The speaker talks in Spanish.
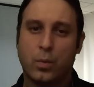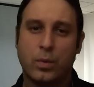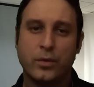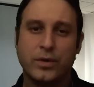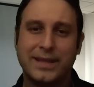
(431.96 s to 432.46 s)

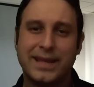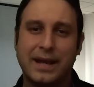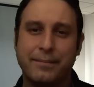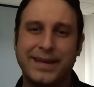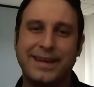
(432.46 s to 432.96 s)
cuando ya
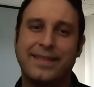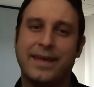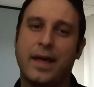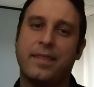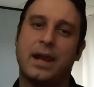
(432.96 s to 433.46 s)
tenga bien
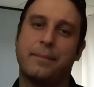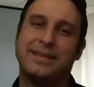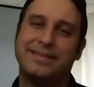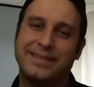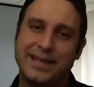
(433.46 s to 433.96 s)
ideada la
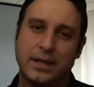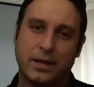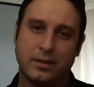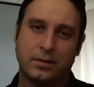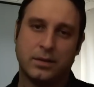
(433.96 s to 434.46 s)

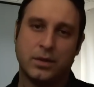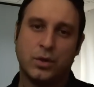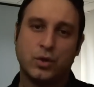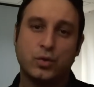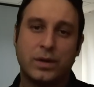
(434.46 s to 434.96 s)
mentira,
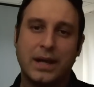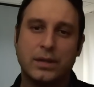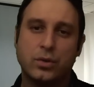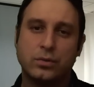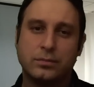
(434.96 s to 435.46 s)
su
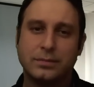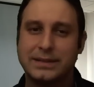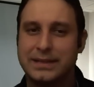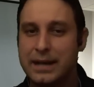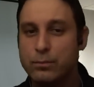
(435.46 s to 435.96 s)
relato
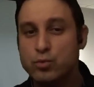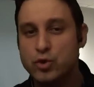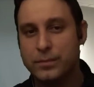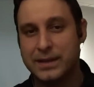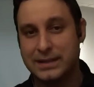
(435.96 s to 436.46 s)
será
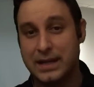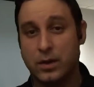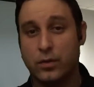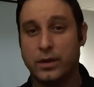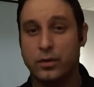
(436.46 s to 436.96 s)
mucho más
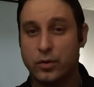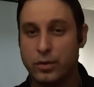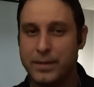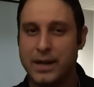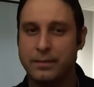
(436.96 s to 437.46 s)
largo de lo
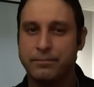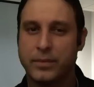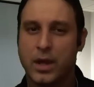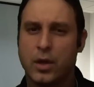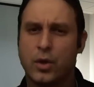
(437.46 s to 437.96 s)
normal,
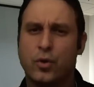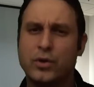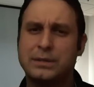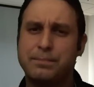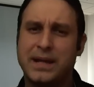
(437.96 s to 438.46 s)

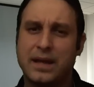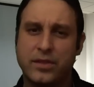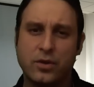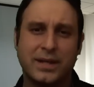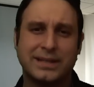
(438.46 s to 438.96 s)
con
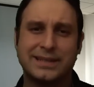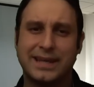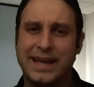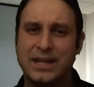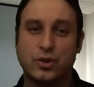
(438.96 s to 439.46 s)
explicaciones,
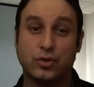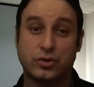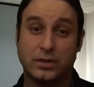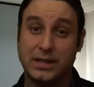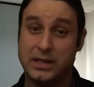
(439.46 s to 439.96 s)

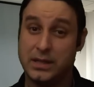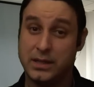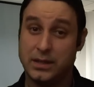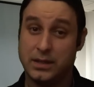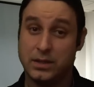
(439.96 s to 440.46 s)
hechos
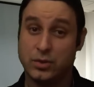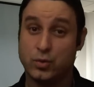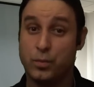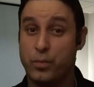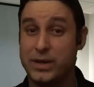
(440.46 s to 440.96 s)
y
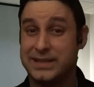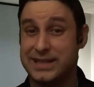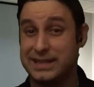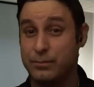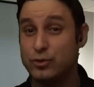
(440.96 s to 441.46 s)

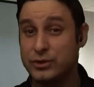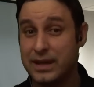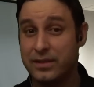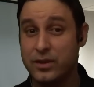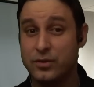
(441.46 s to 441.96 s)
supuestas
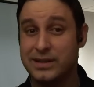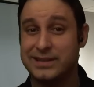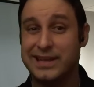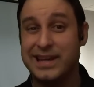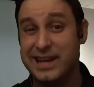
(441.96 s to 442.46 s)

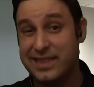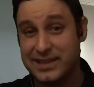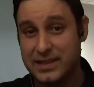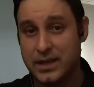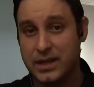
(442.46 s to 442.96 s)
demostraciones
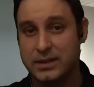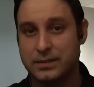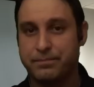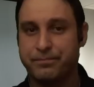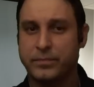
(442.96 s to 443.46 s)

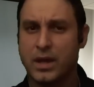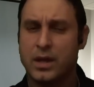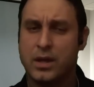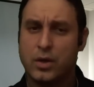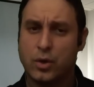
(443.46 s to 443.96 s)
innecesarias.
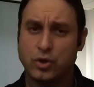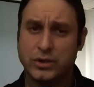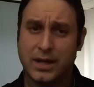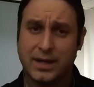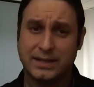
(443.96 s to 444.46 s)

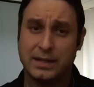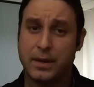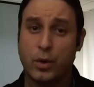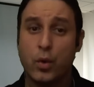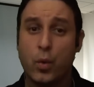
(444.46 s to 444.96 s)
Cosa que sin
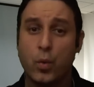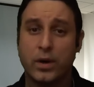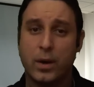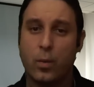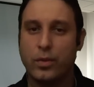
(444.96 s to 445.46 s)
embargo no
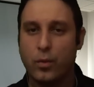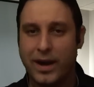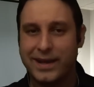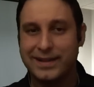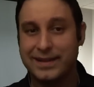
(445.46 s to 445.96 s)
ocurre cuando
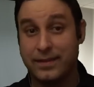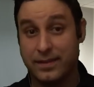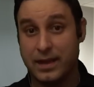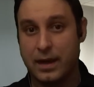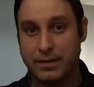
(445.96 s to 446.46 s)
alguien te
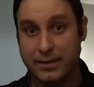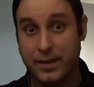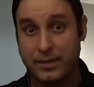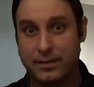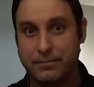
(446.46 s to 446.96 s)
dice la verdad.